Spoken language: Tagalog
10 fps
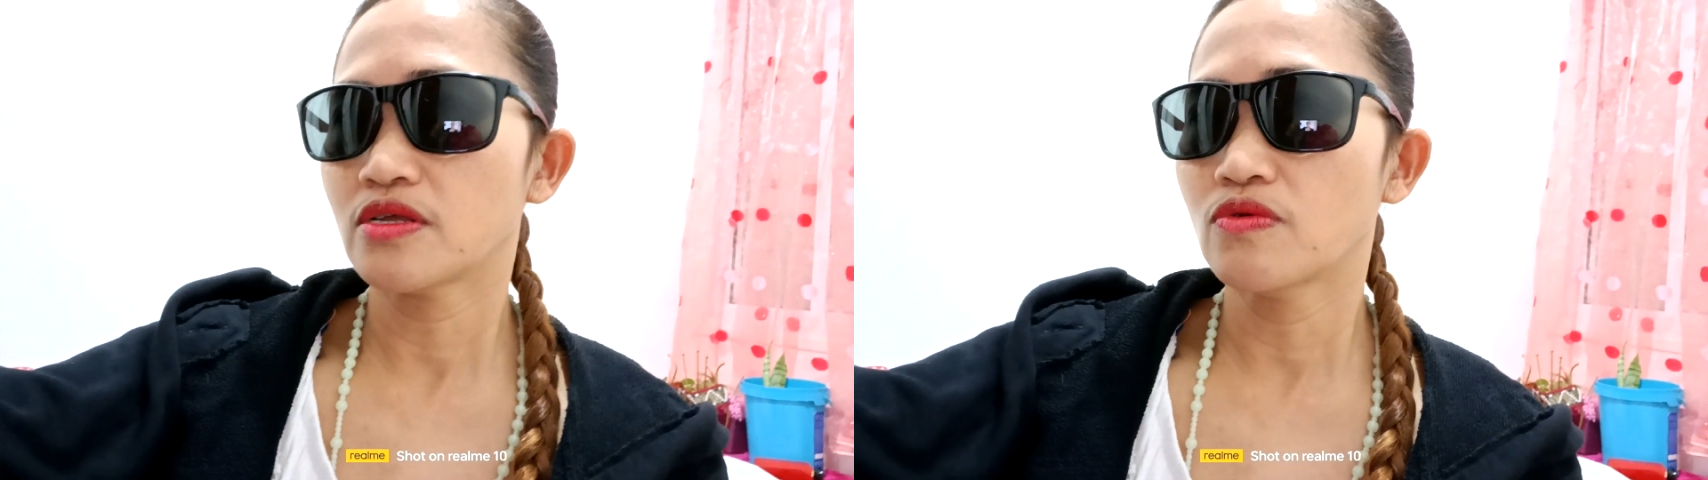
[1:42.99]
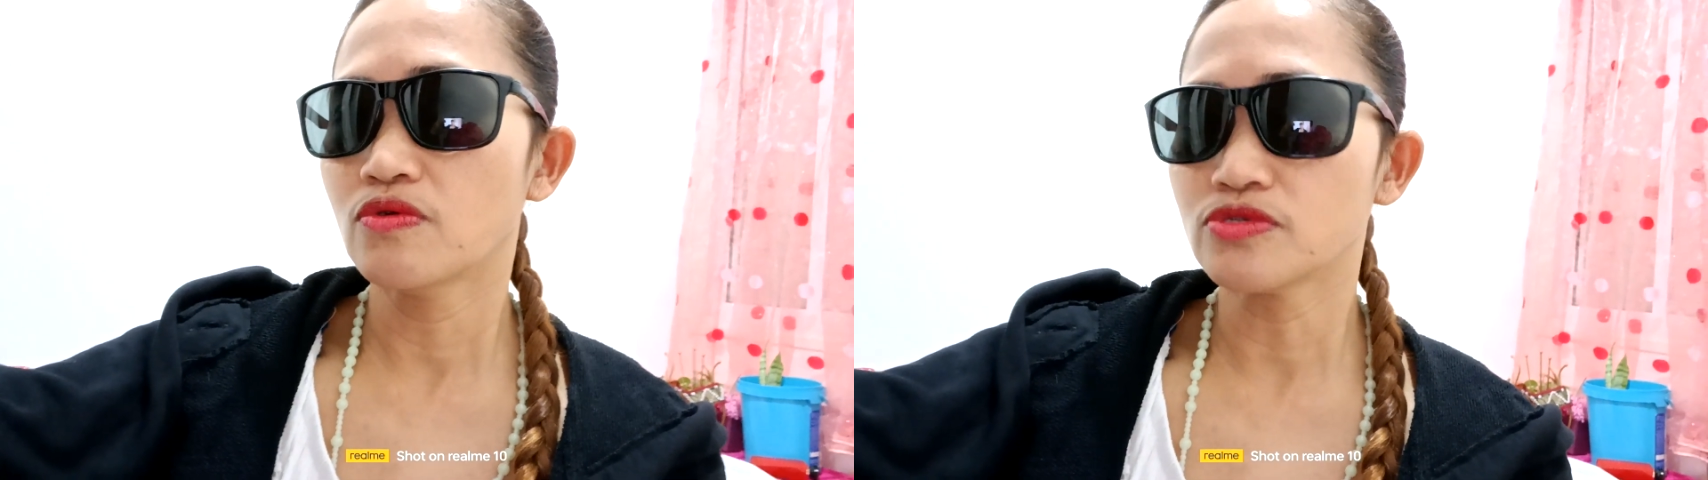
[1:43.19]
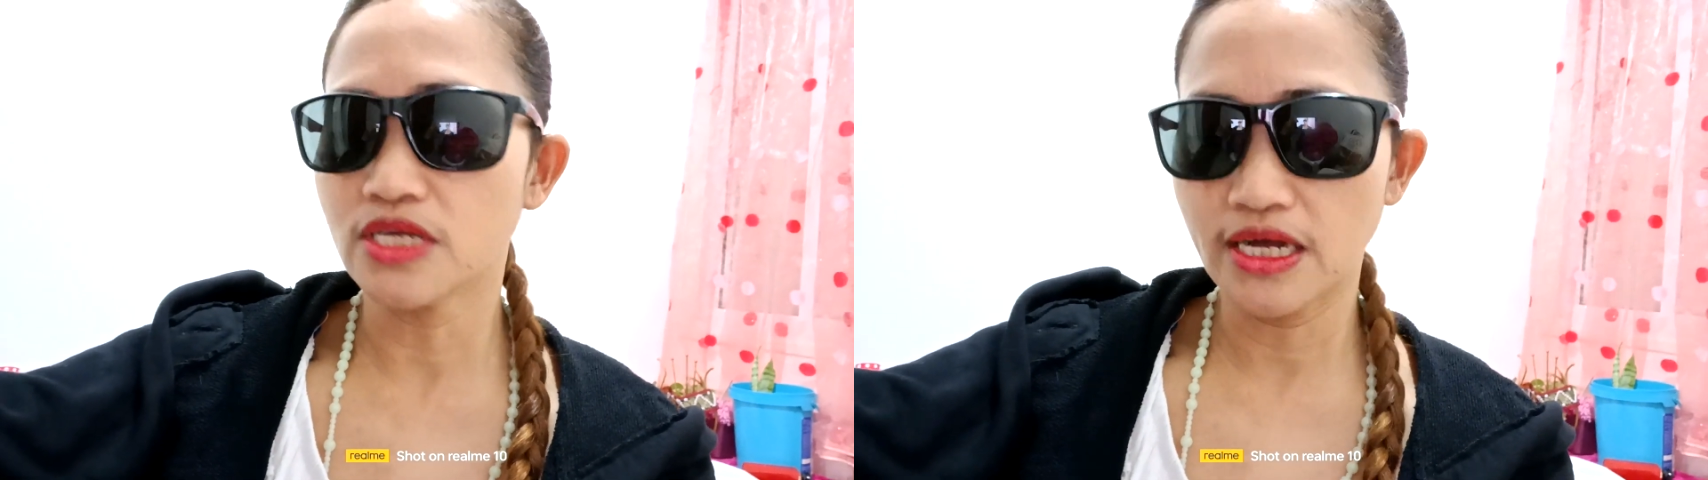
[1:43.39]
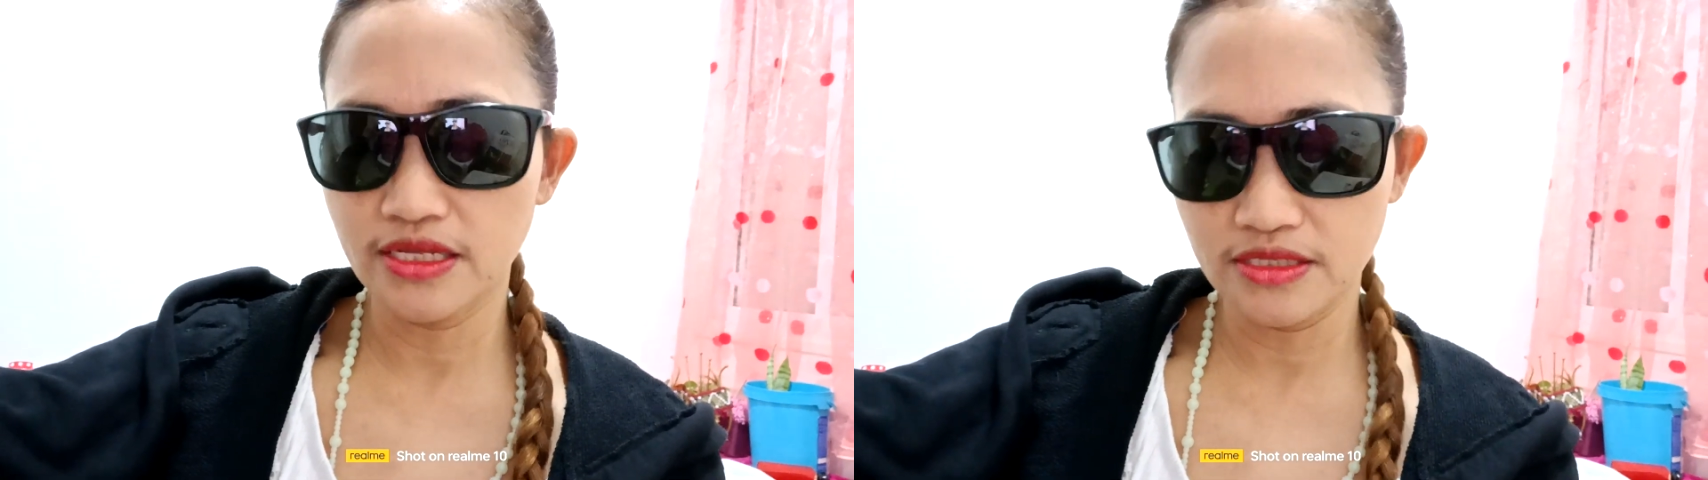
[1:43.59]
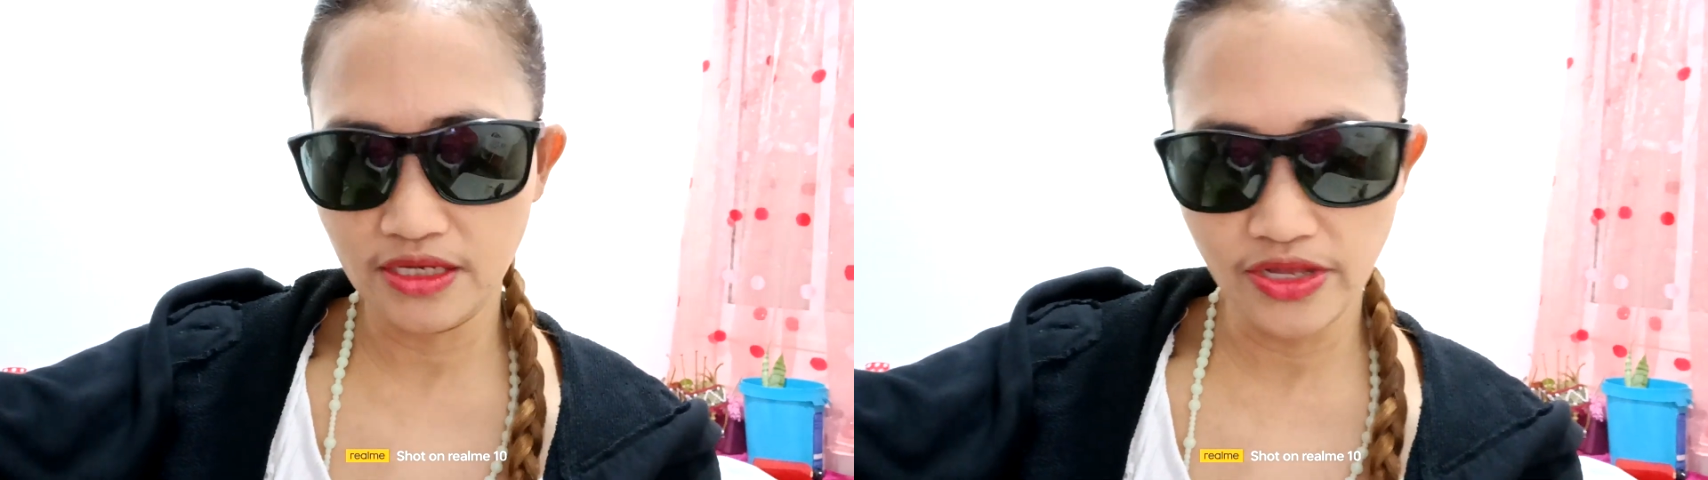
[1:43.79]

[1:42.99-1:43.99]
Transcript: nahuhusgahan ng